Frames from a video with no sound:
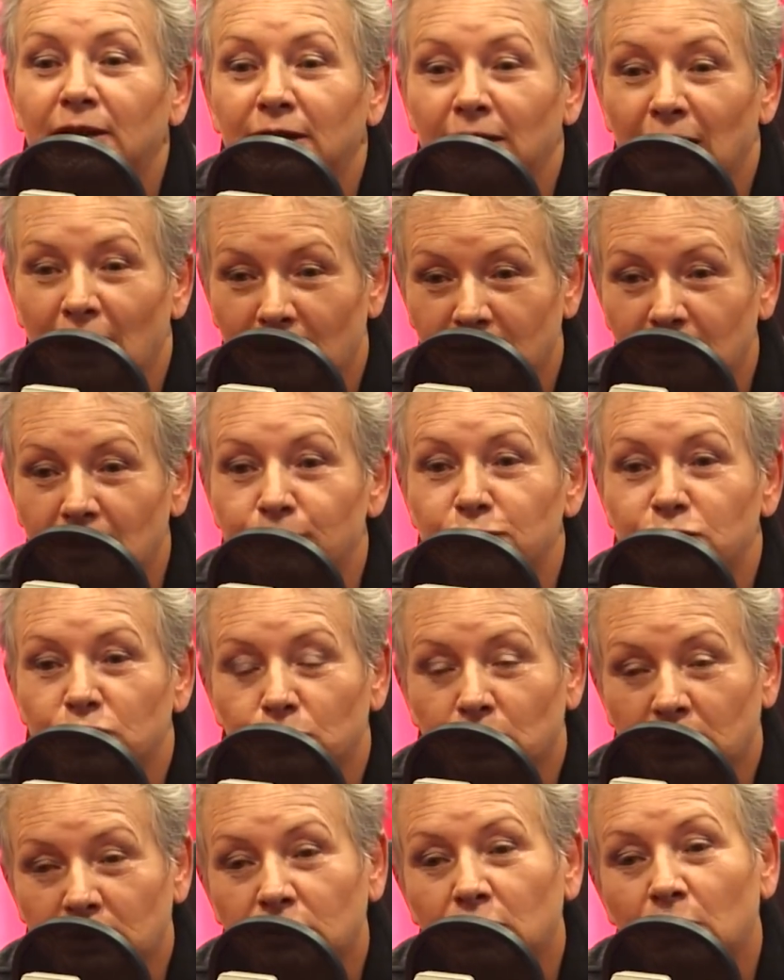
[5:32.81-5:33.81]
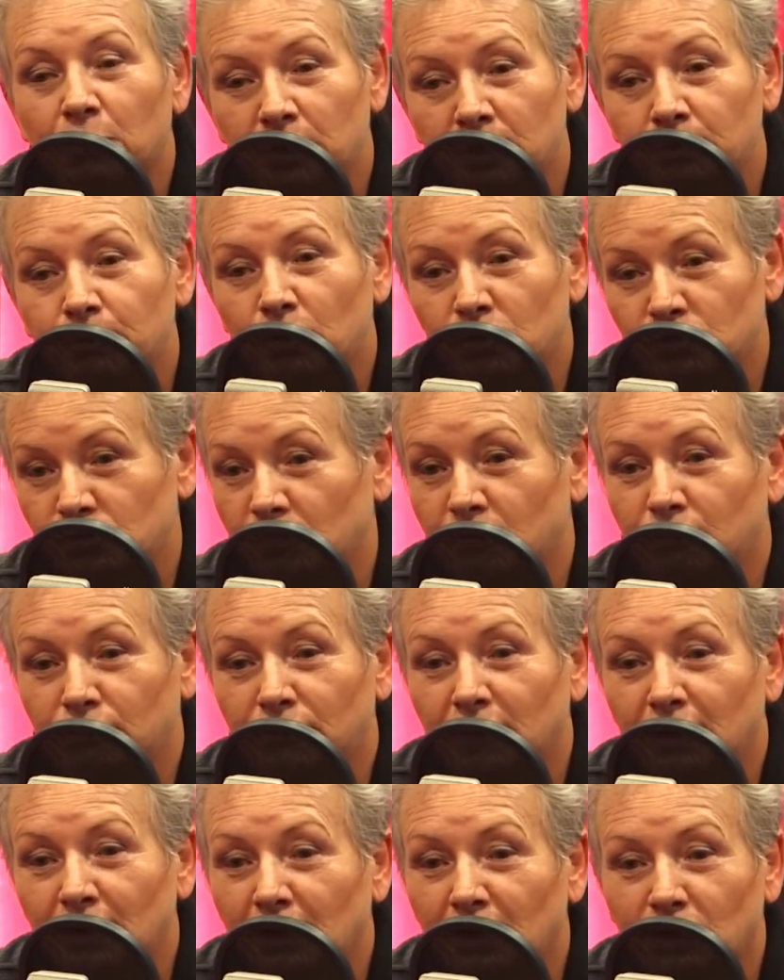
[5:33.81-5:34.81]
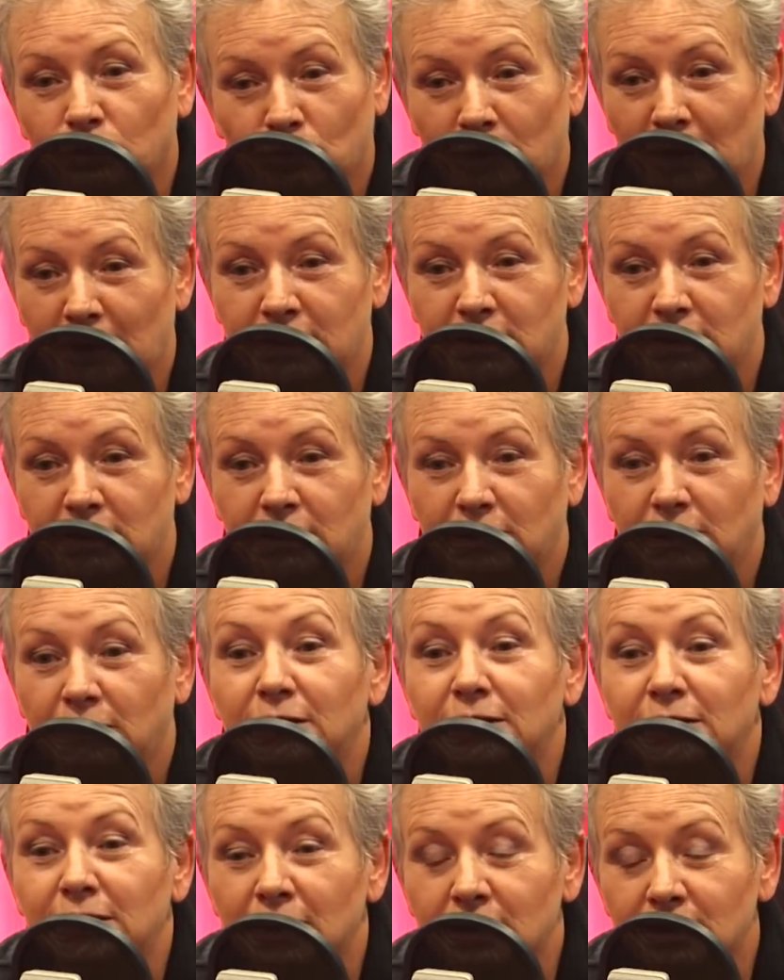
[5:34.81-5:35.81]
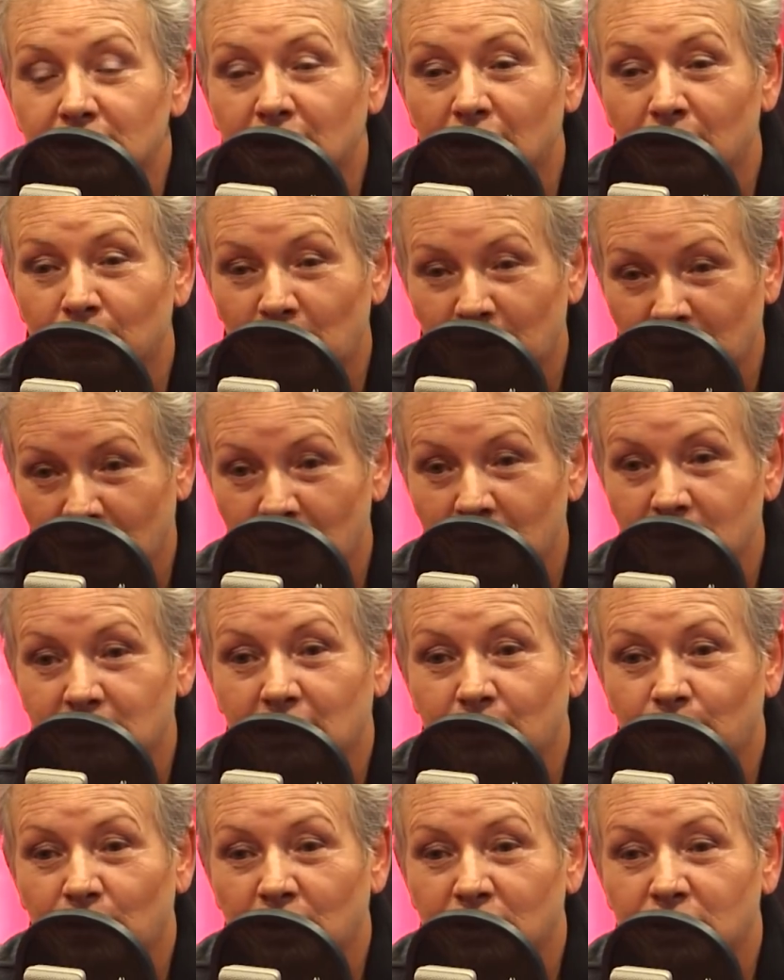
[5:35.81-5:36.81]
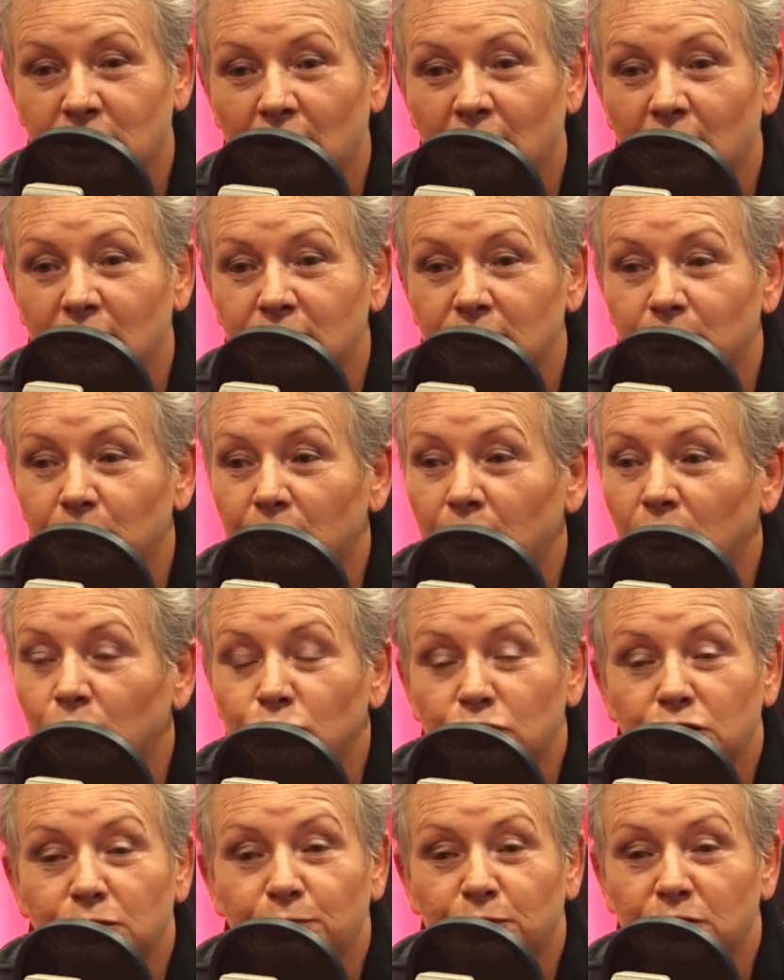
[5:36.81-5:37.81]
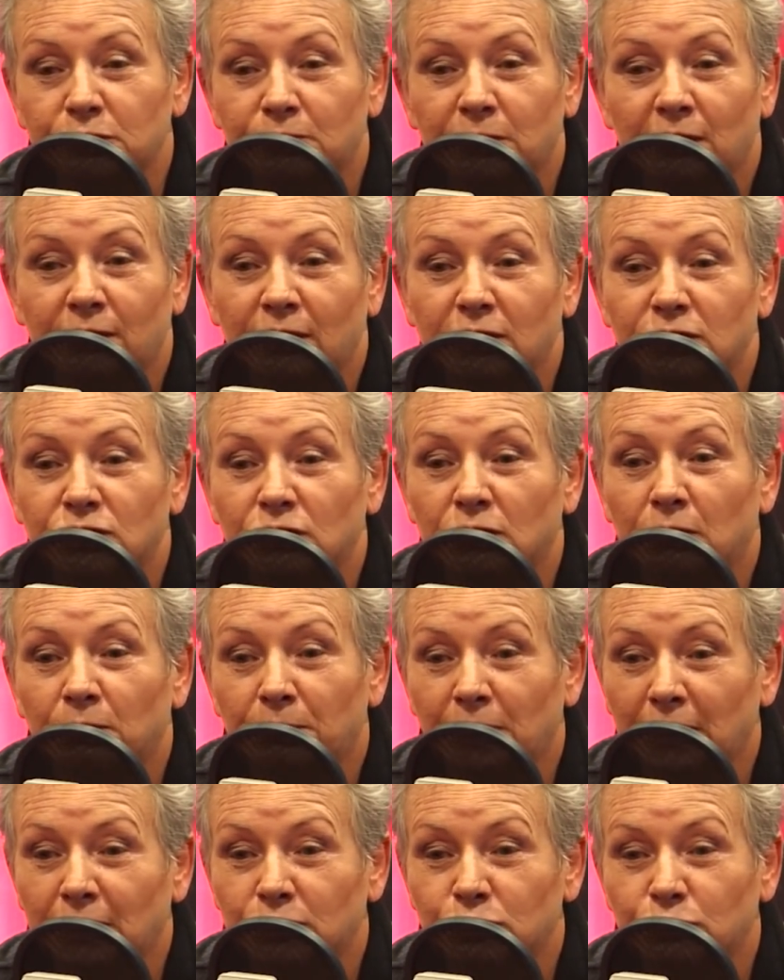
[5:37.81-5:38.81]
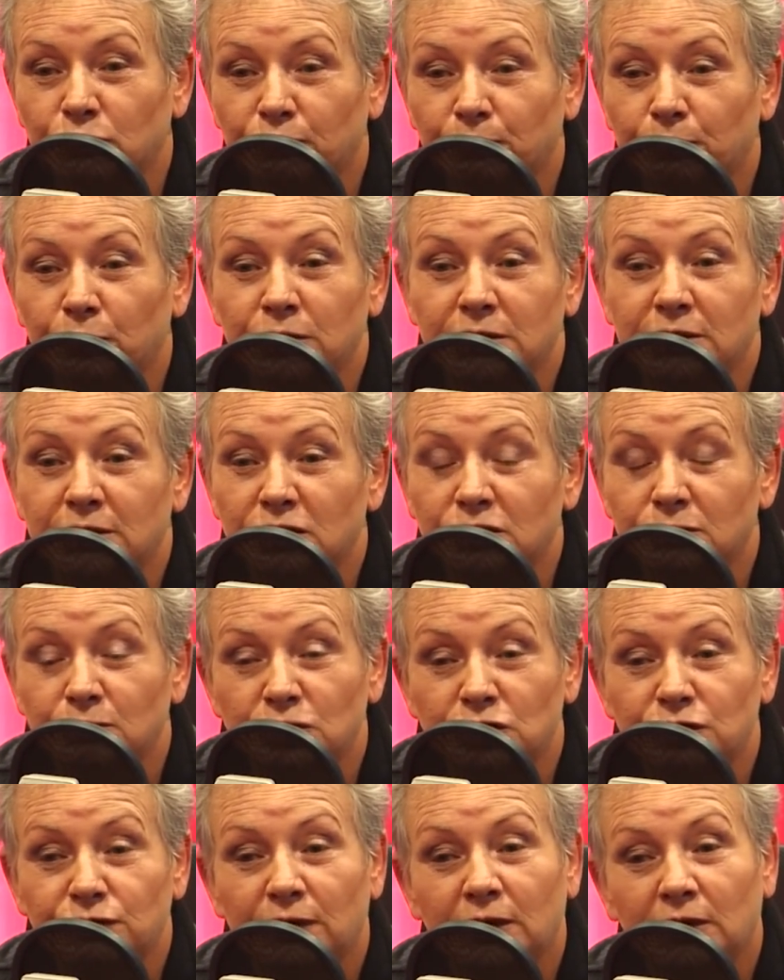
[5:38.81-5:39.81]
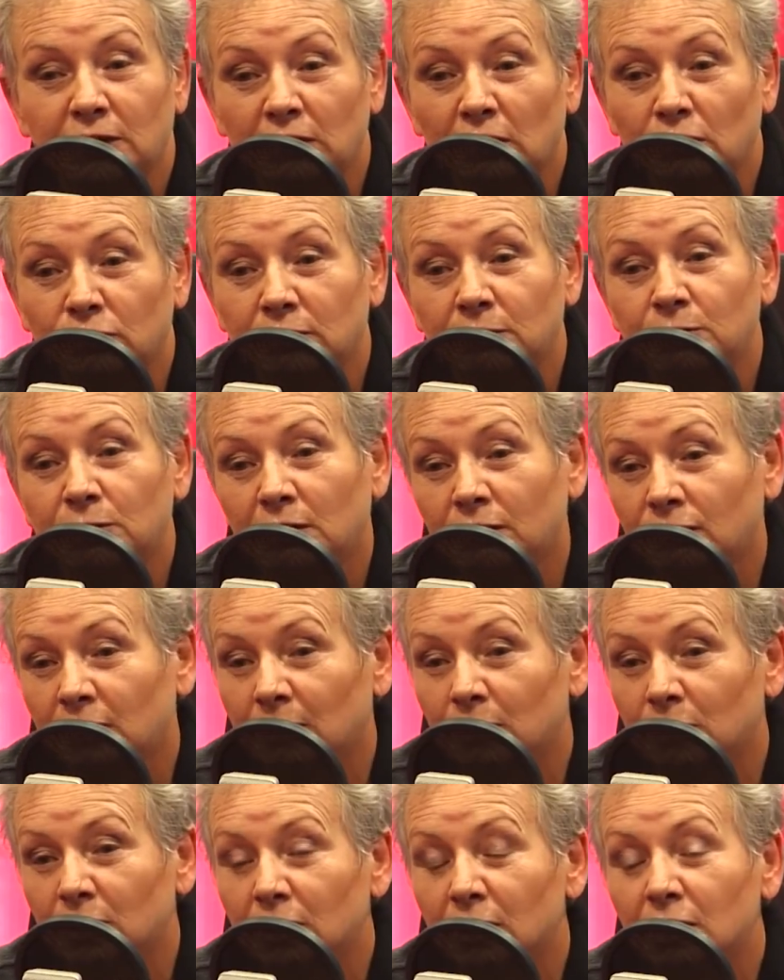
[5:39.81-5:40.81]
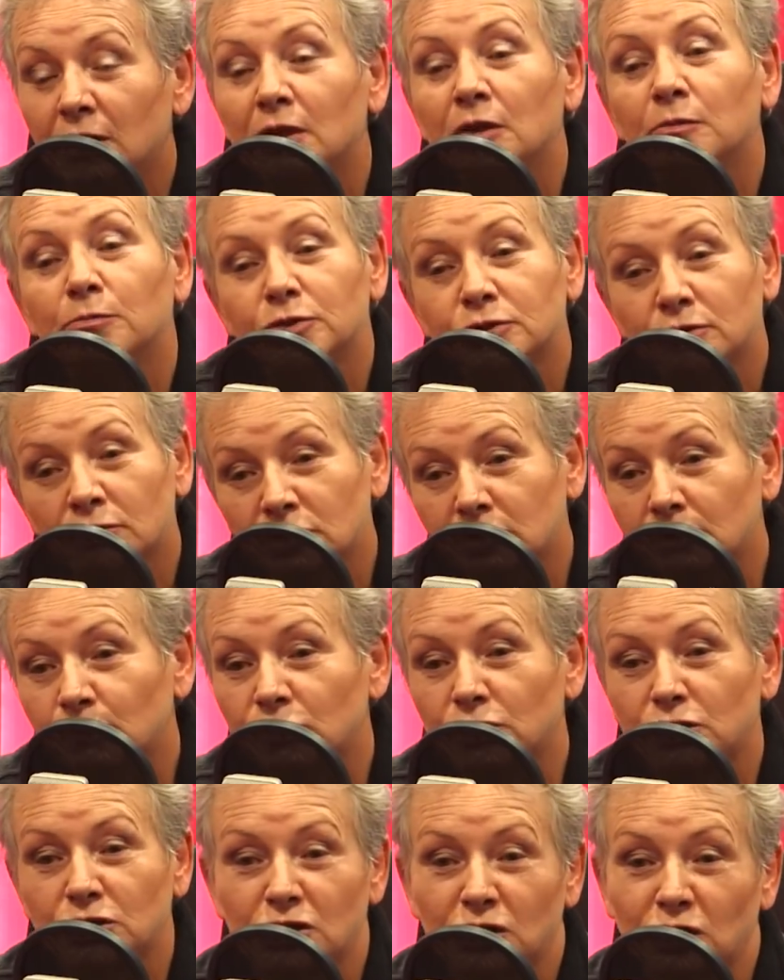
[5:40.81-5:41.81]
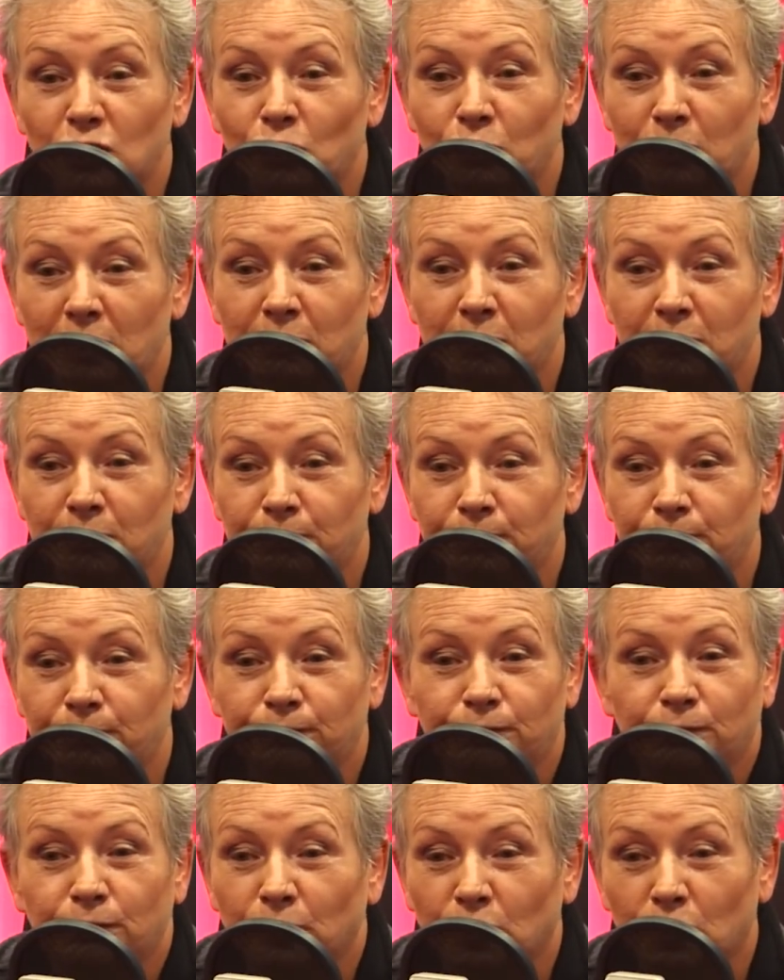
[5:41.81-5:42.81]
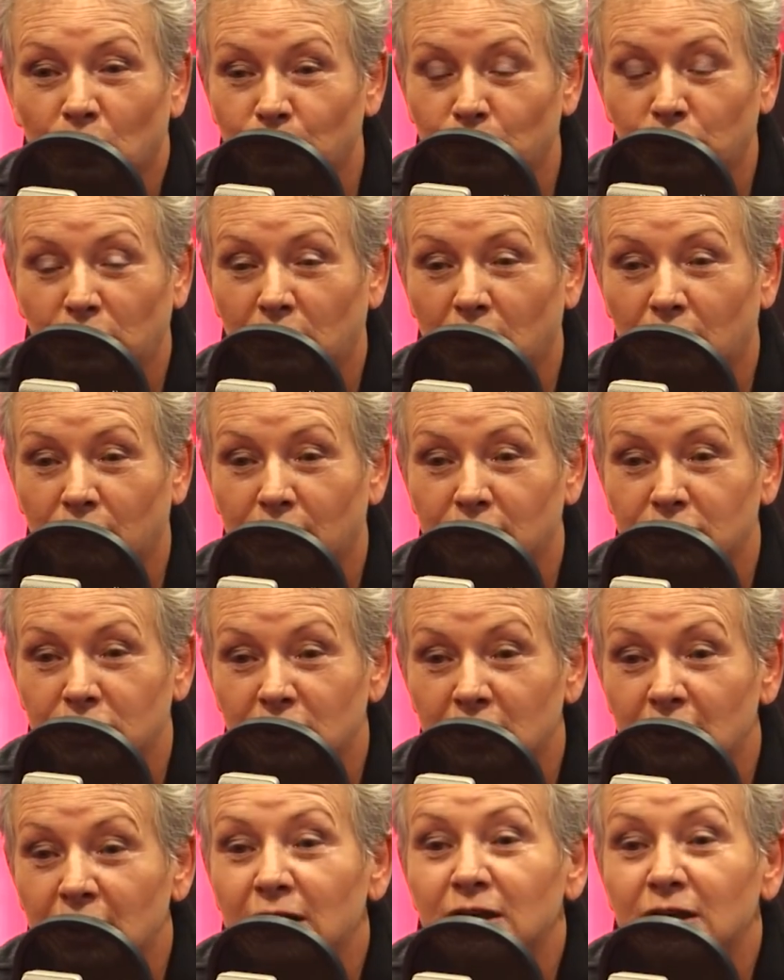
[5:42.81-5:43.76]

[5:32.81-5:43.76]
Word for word: jak na przykład dobry poziom edukacji z językiem angielskim na czele, żeby ludzi pozbawiać kompleksów, bo jesteśmy świetnie, o tym nie wiemy, bo sądzimy, że się nie umiemy komunikować.